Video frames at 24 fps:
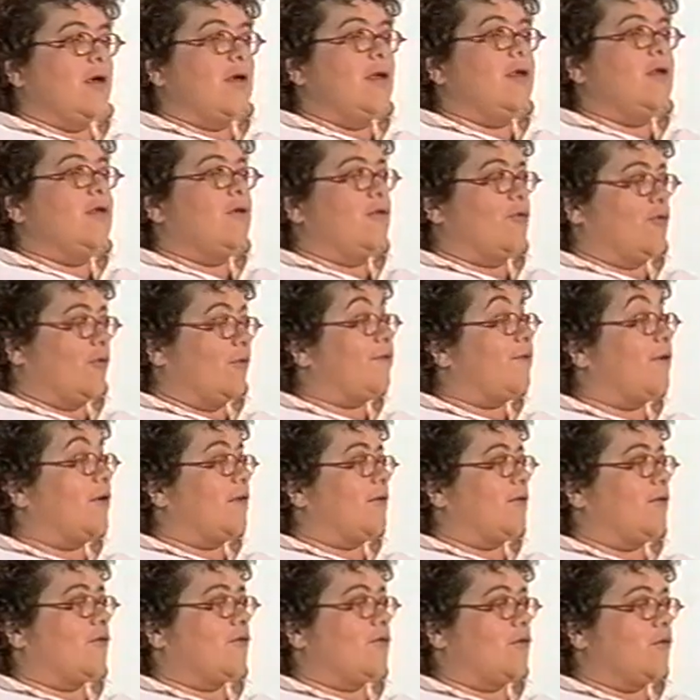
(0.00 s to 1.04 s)
Et de
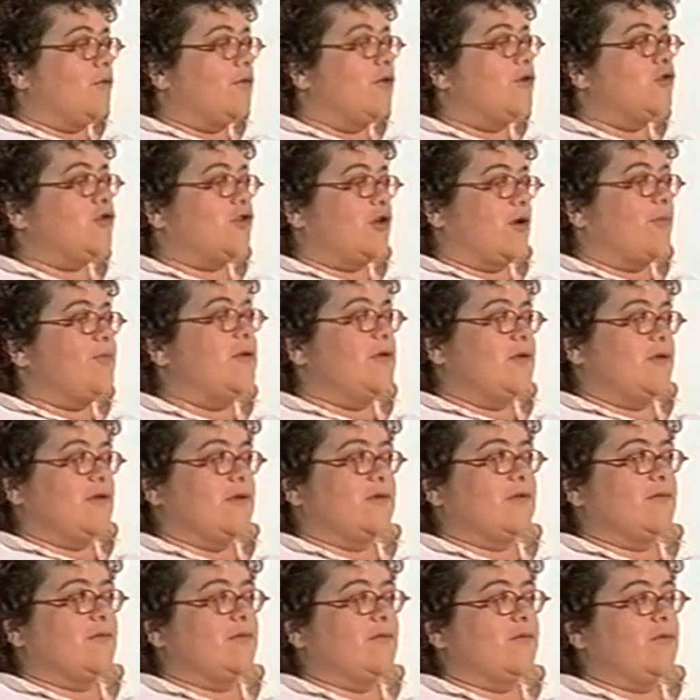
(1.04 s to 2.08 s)
fait, ce n'est jamais une
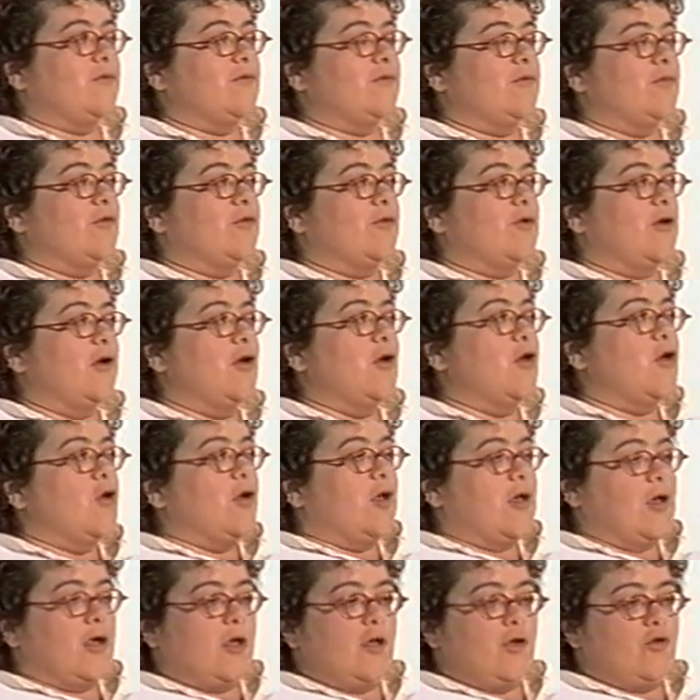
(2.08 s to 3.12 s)
question de vie ou de mort.
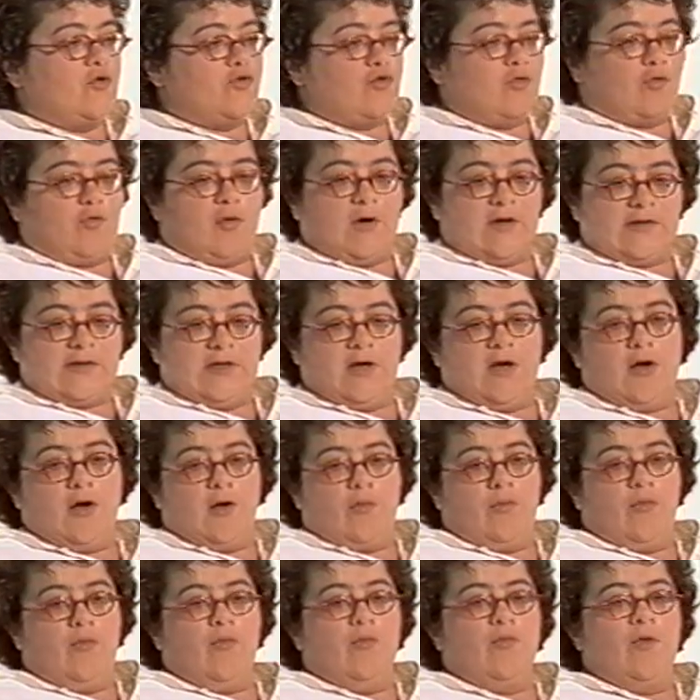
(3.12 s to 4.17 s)
Et je crois que c'est
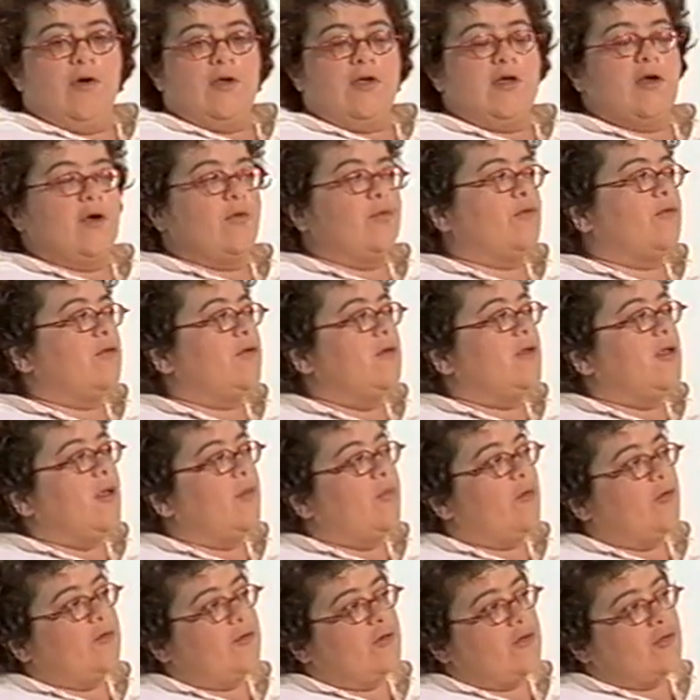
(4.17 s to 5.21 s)
un bon moyen aussi
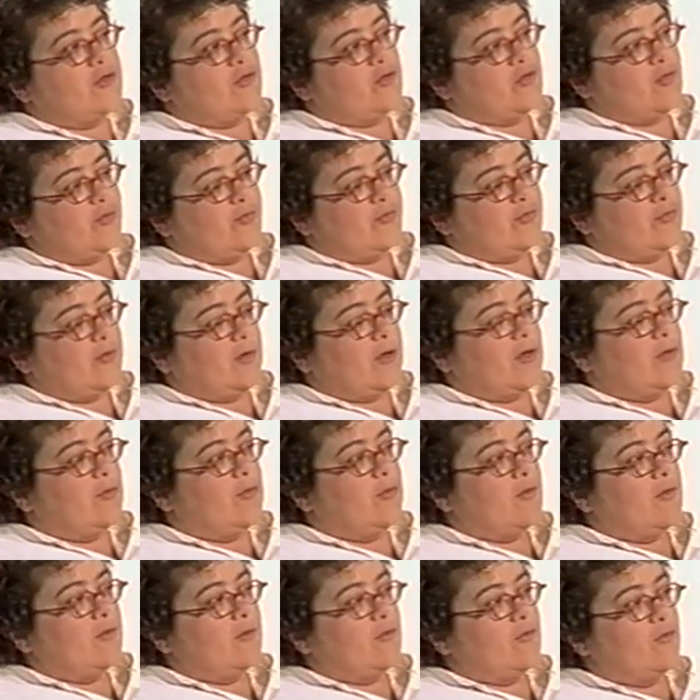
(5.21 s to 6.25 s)
d'aborder les choses plus
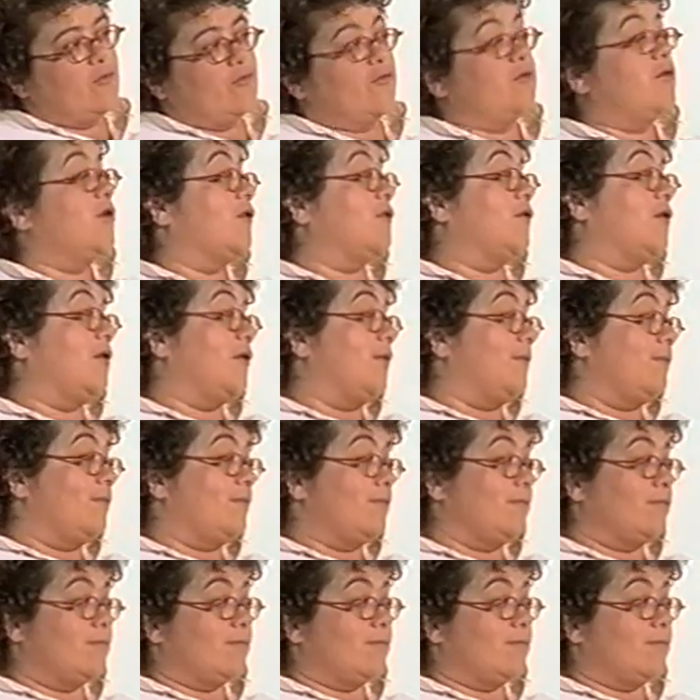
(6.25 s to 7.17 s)
sereinement, de se dire ça